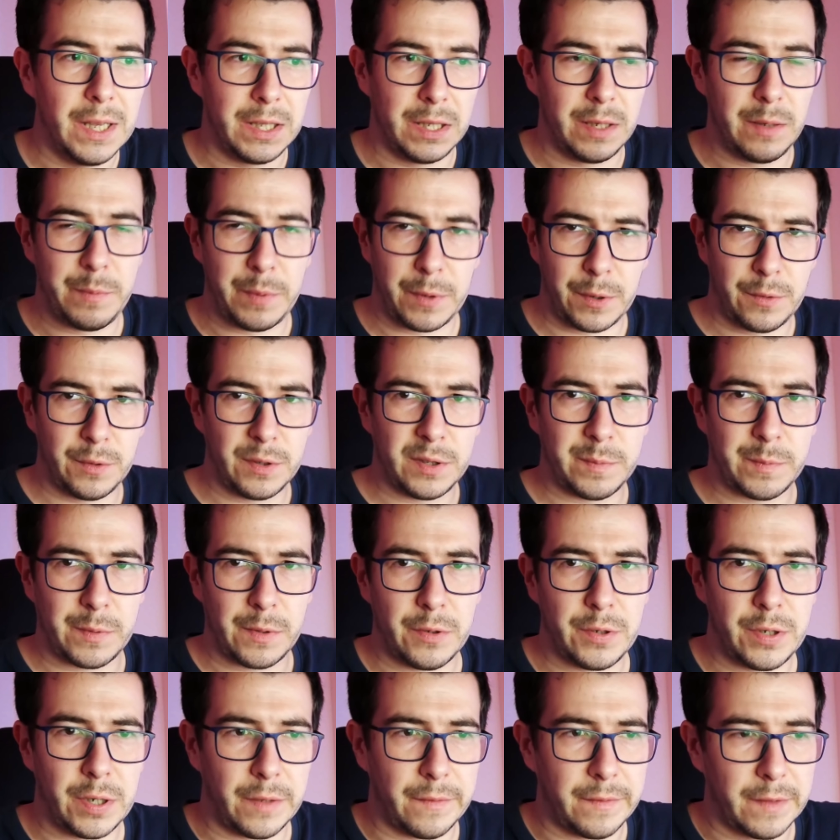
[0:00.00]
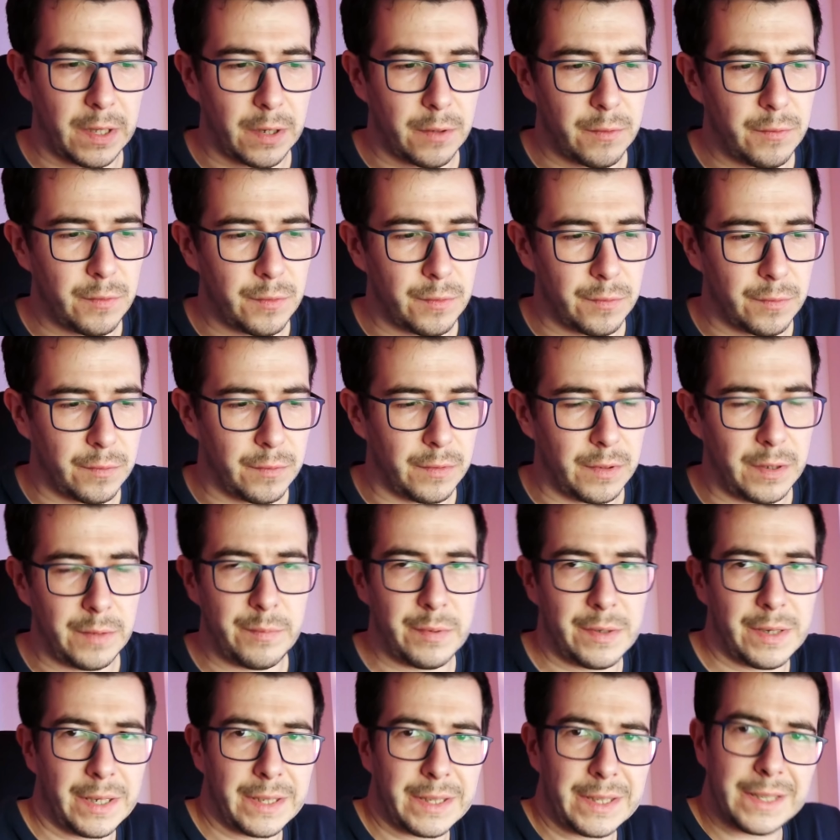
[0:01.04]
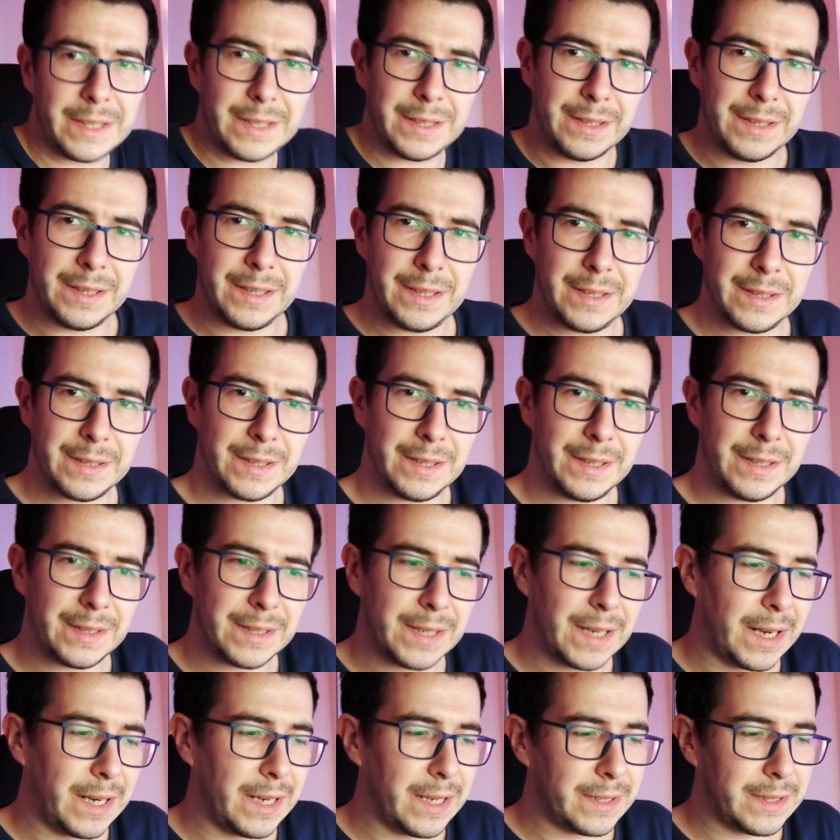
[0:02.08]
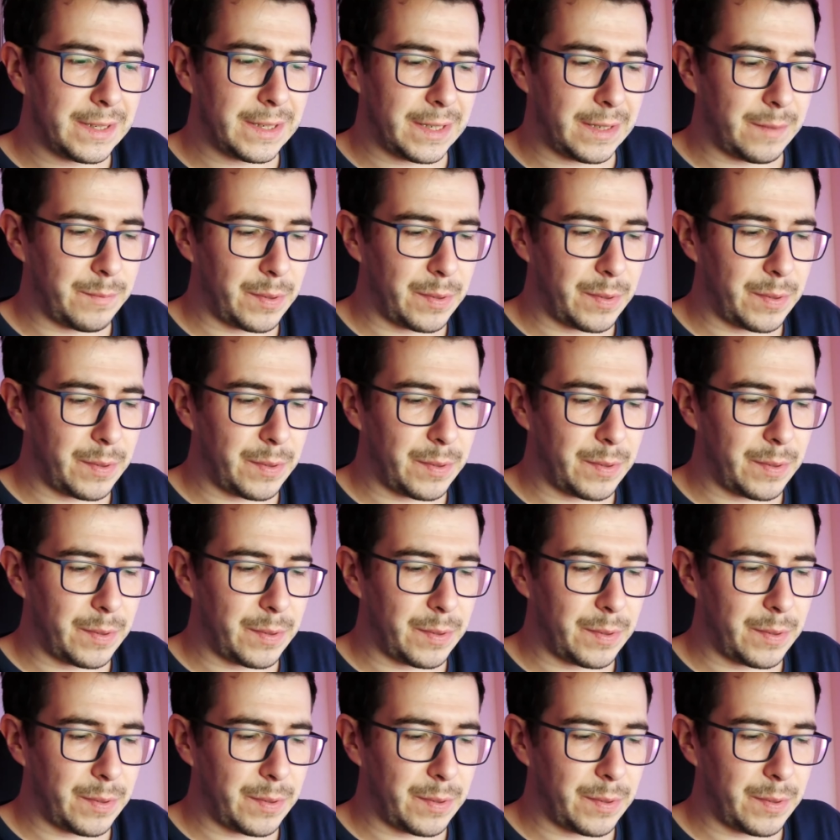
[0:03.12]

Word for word: тебе приходится подключать вторую руку, либо как-то изгаляться,